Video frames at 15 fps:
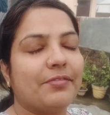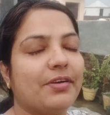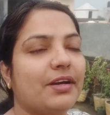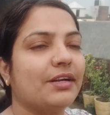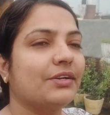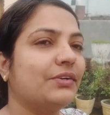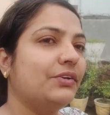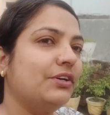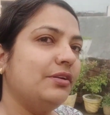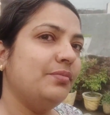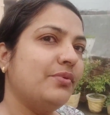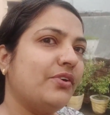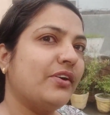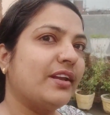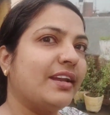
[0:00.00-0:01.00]
एवरीवन गुड
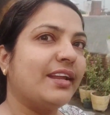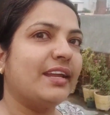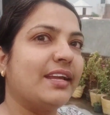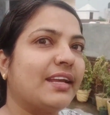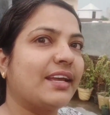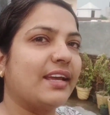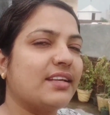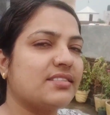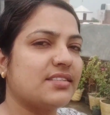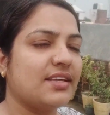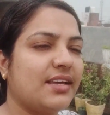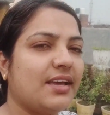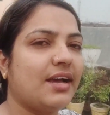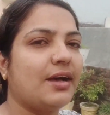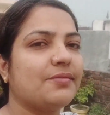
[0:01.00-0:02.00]
मॉर्निंग कैसे
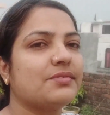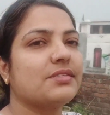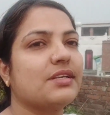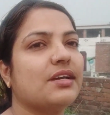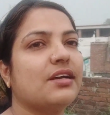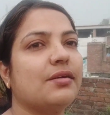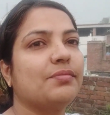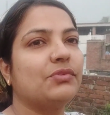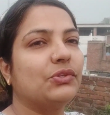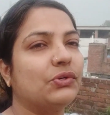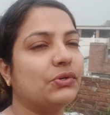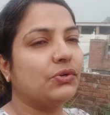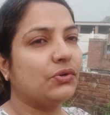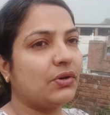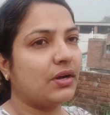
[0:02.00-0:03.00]
हैं आप सब
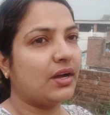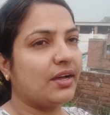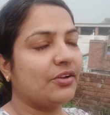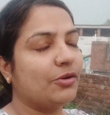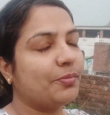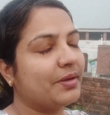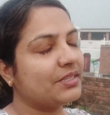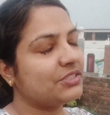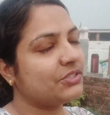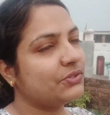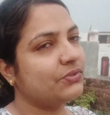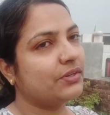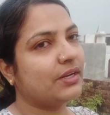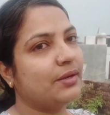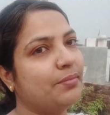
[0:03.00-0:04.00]
तो आई होप अच्छे
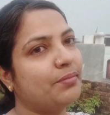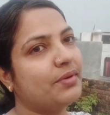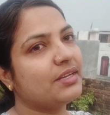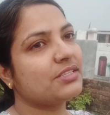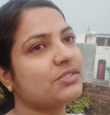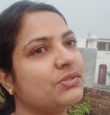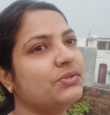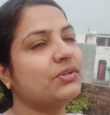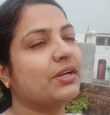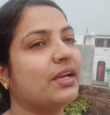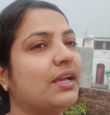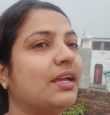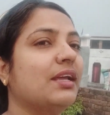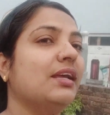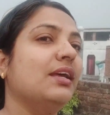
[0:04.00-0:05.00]
होंगे मस्त
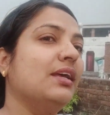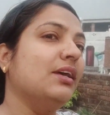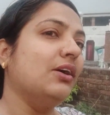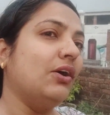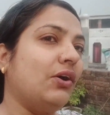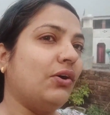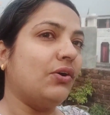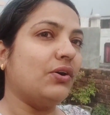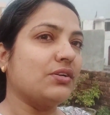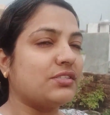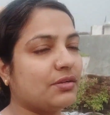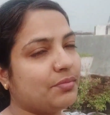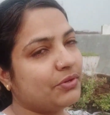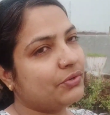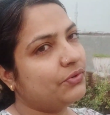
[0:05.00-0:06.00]
होंगे और
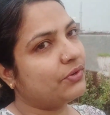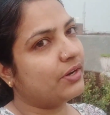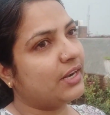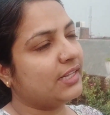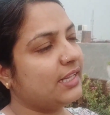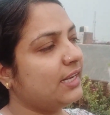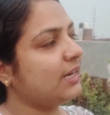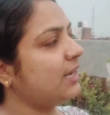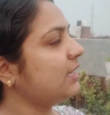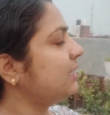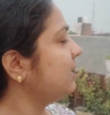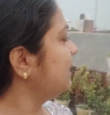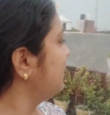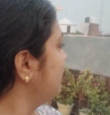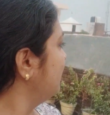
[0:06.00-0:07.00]
सभी को राधे
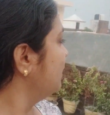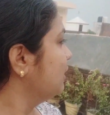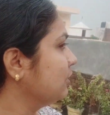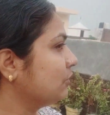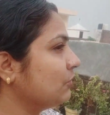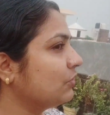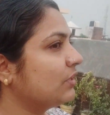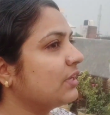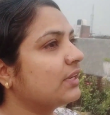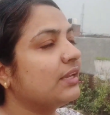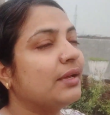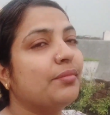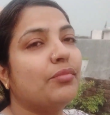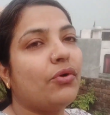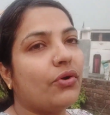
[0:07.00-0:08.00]
राधे तो
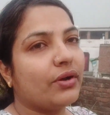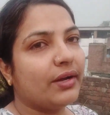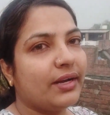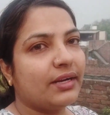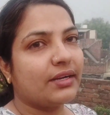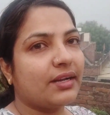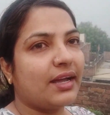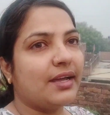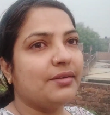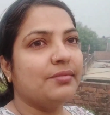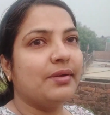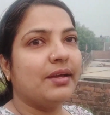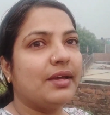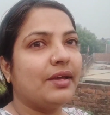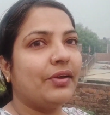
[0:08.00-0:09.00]
देखिए मॉर्निंग
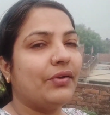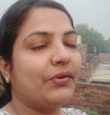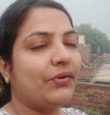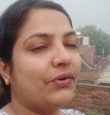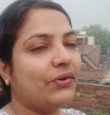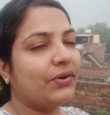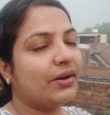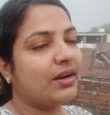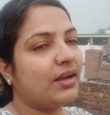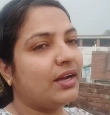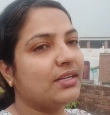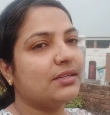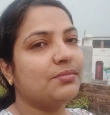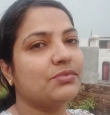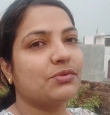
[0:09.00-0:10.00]
टाइम है और
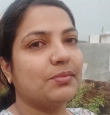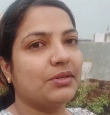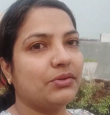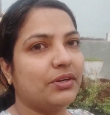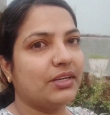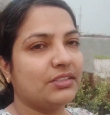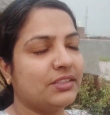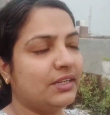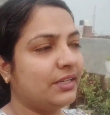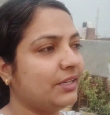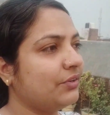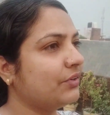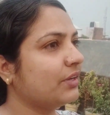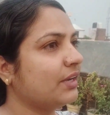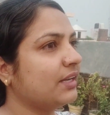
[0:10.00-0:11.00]
आज हम सुबह थोड़ा
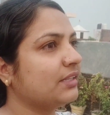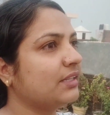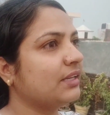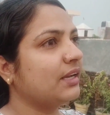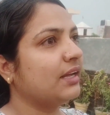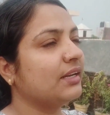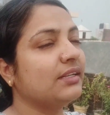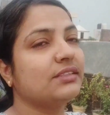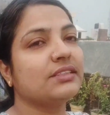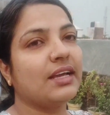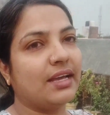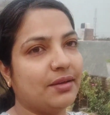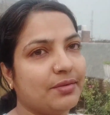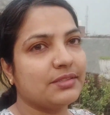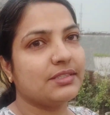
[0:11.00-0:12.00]
जल्दी उठ गए थे यानी
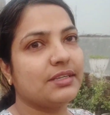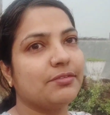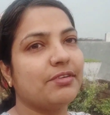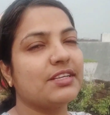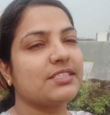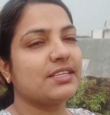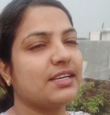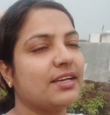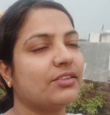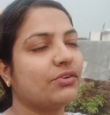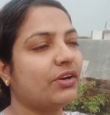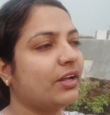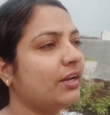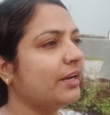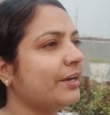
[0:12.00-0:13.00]
छः बजे वैसे
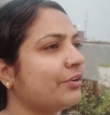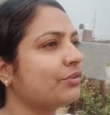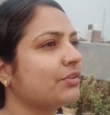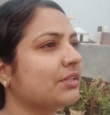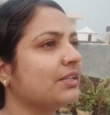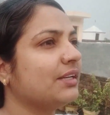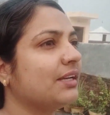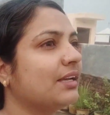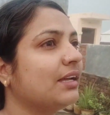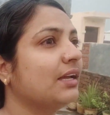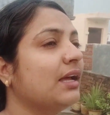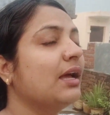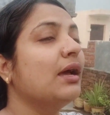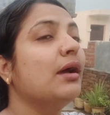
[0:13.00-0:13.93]
थोड़ा लेट उठते हैं